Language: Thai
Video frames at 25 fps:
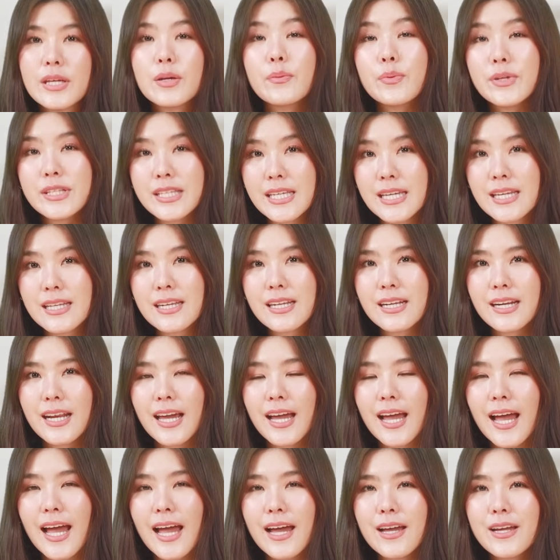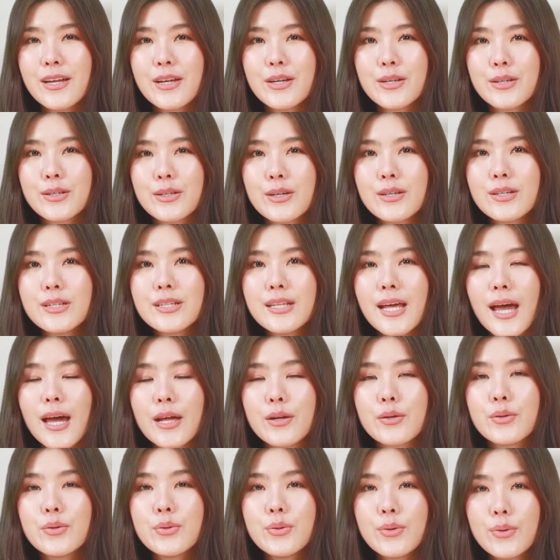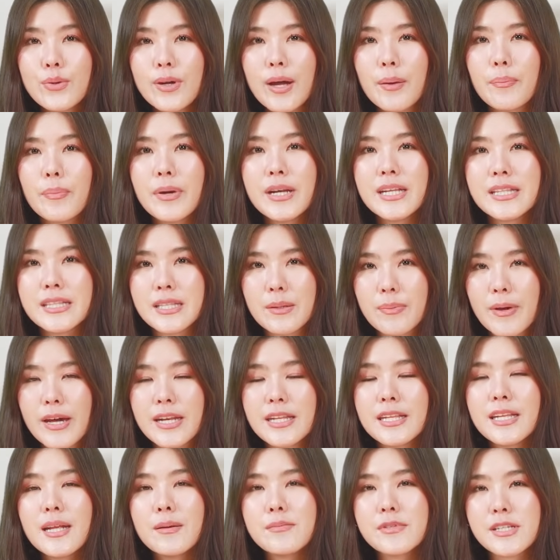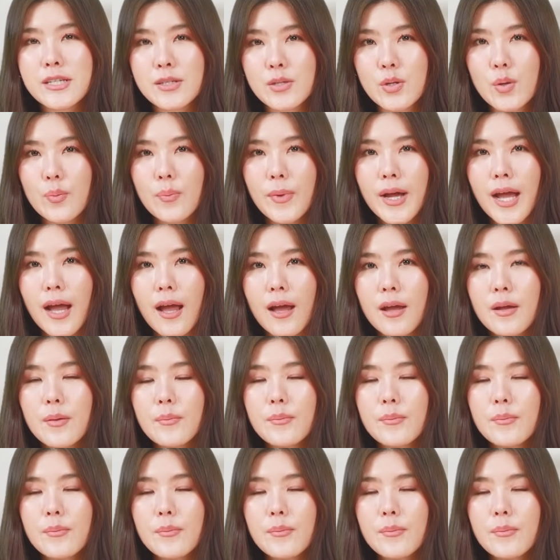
อีกวิธีหนึ่งนะคะ ก็คือทานคู่กับผลิตภัณฑ์ที่ทำจากนมค่ะ